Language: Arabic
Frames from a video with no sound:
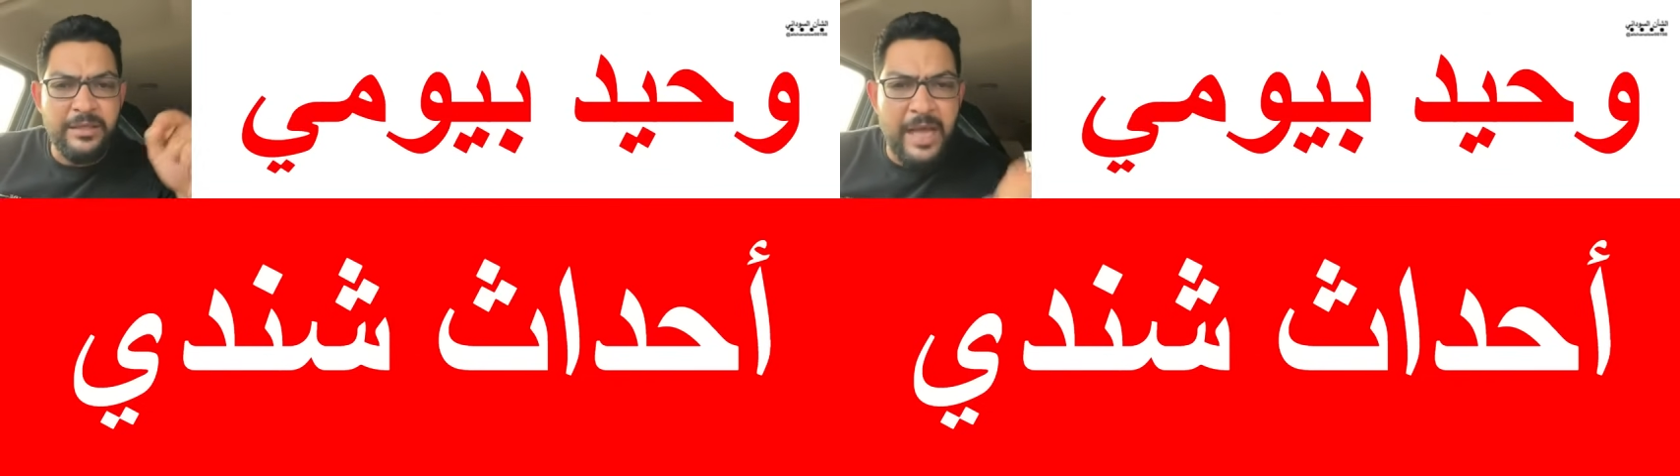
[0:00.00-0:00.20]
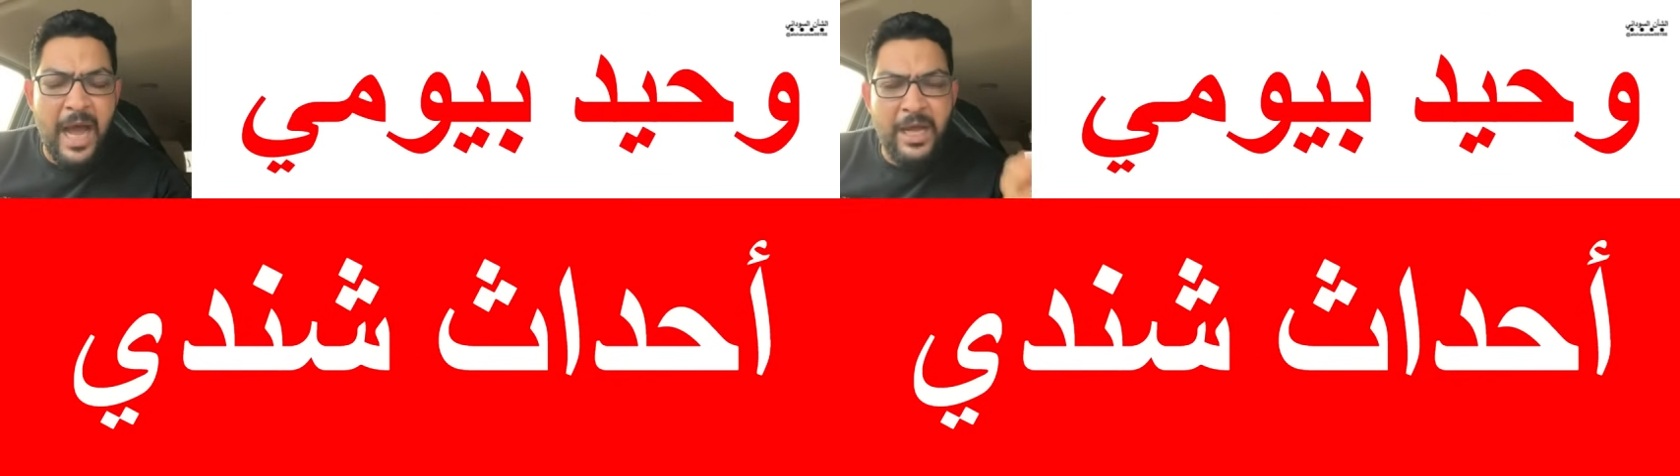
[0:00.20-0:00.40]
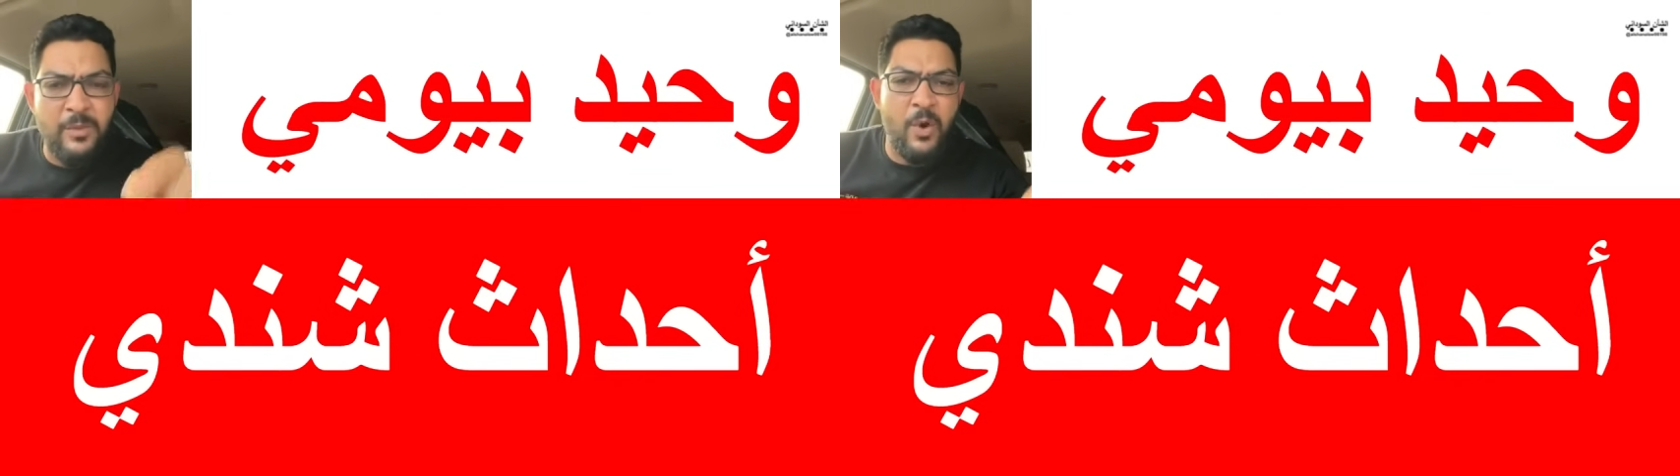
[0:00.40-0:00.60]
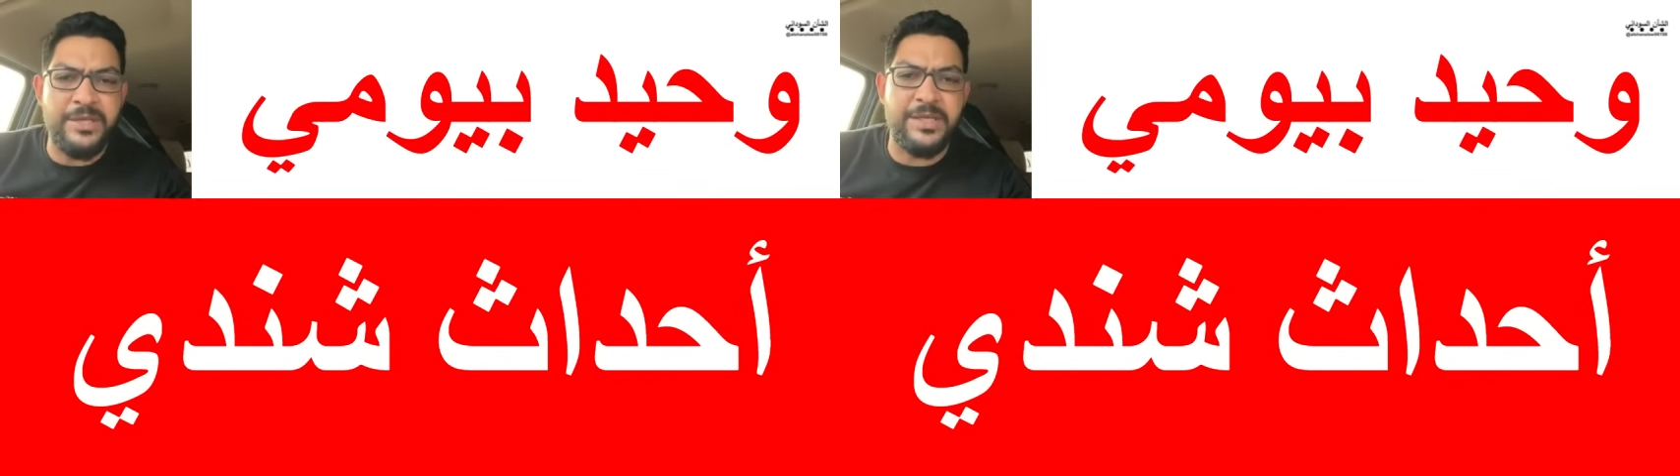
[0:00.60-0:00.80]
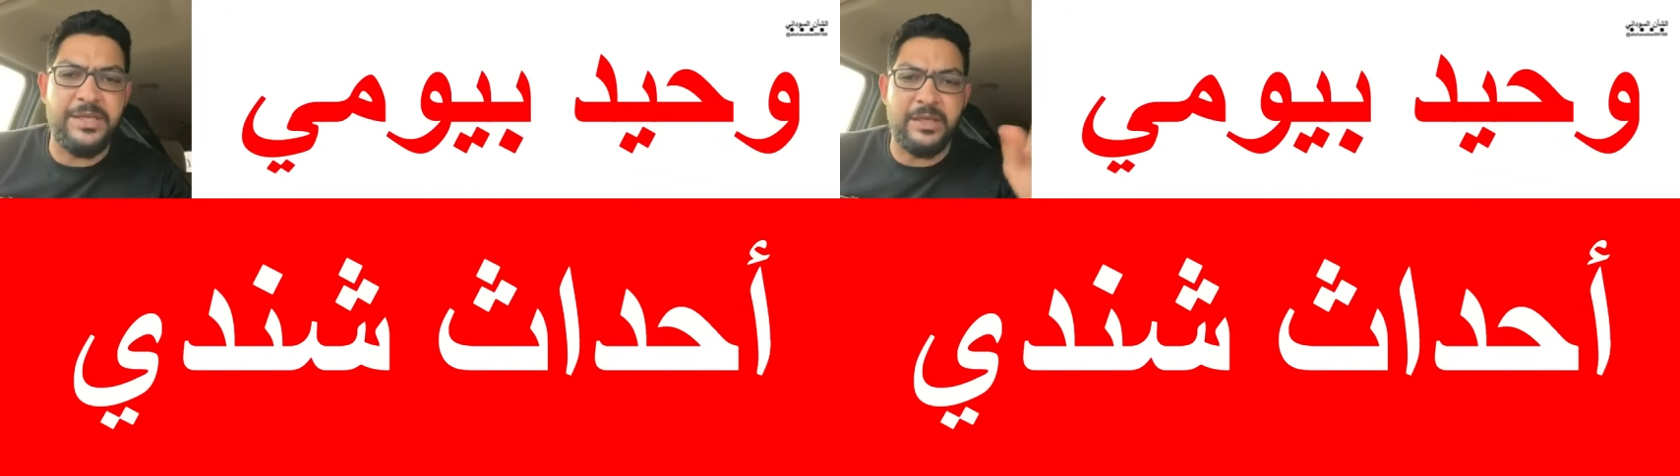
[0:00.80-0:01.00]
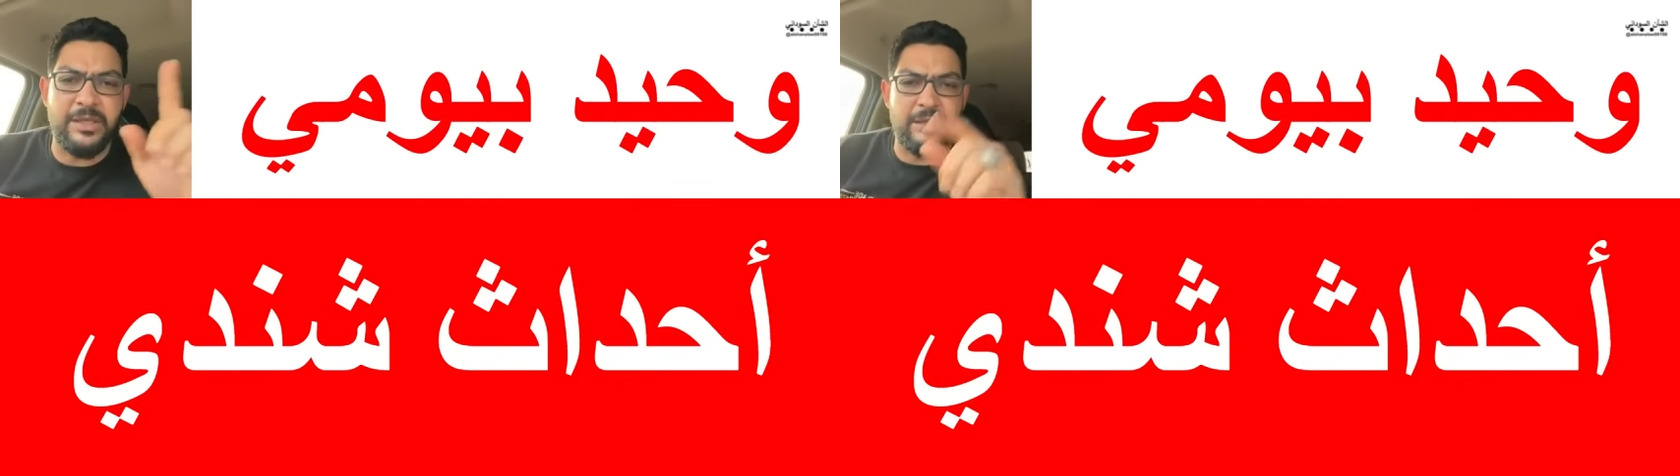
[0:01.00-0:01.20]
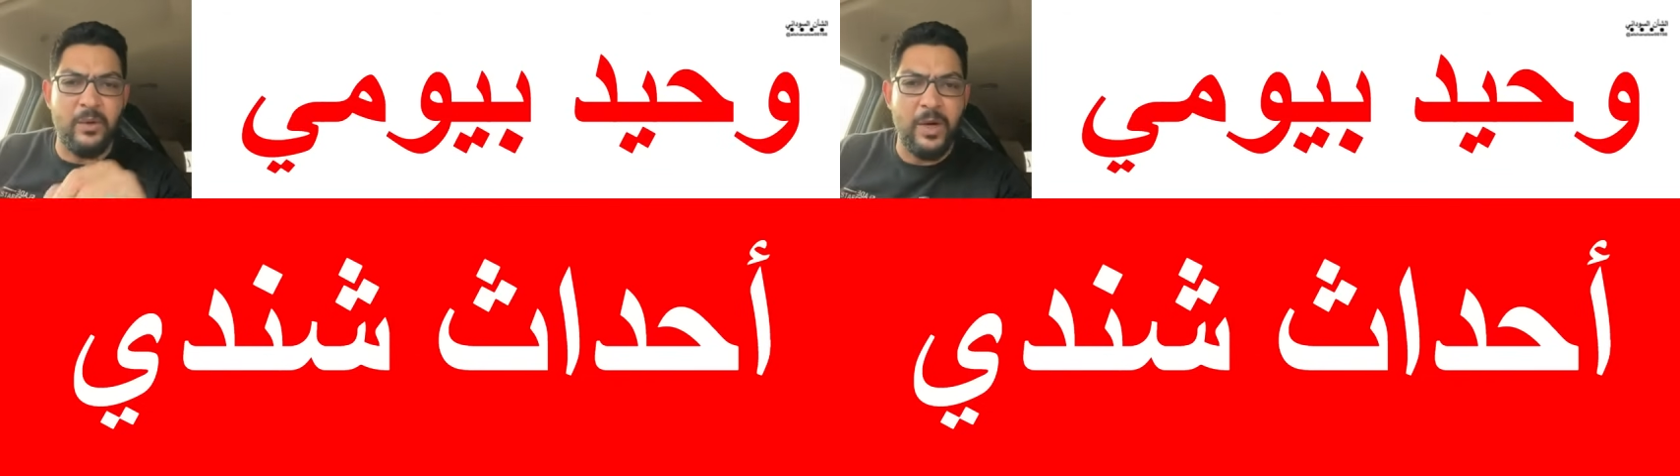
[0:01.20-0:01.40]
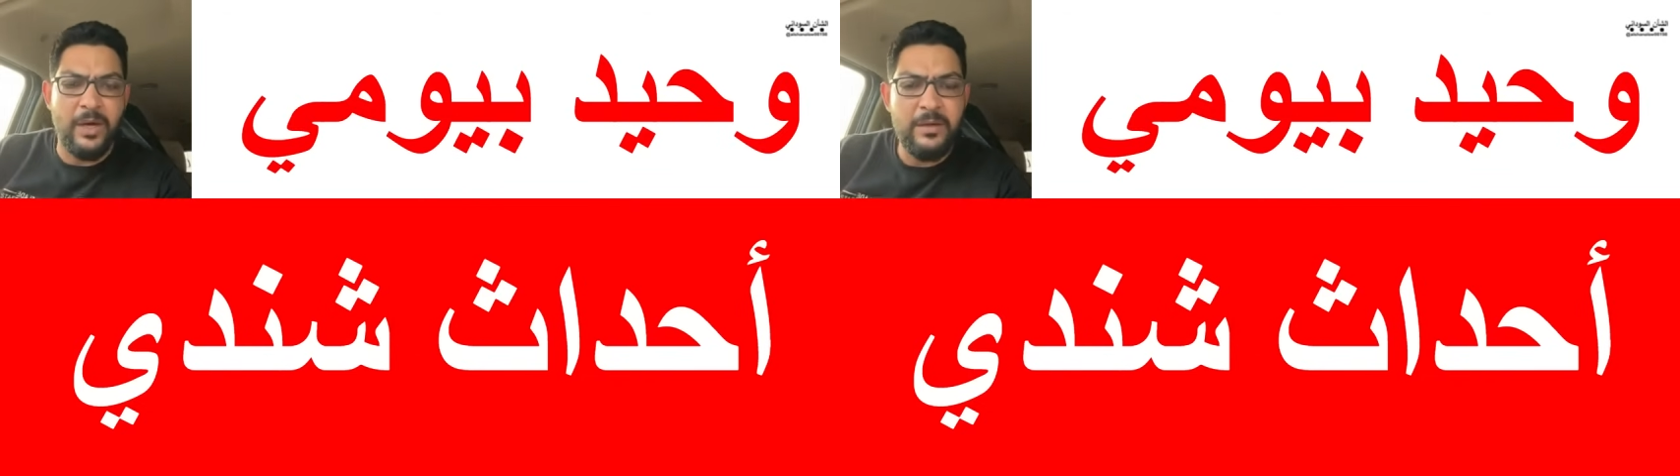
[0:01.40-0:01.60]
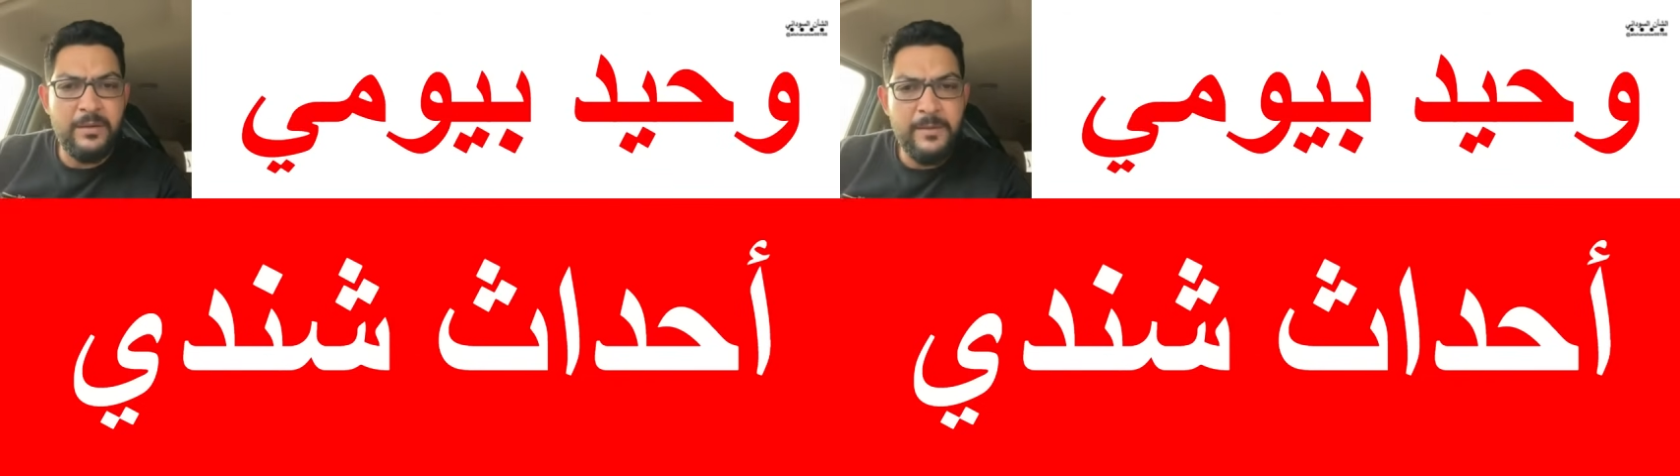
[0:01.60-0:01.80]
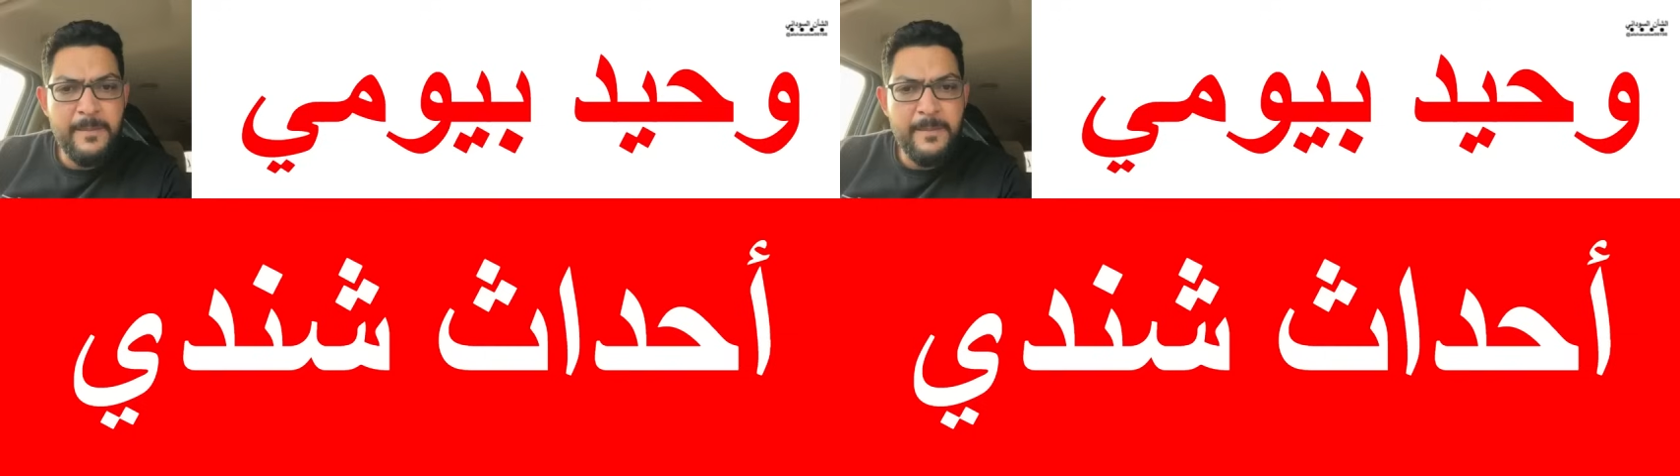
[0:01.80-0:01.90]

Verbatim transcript: داخل مؤسسات الدولة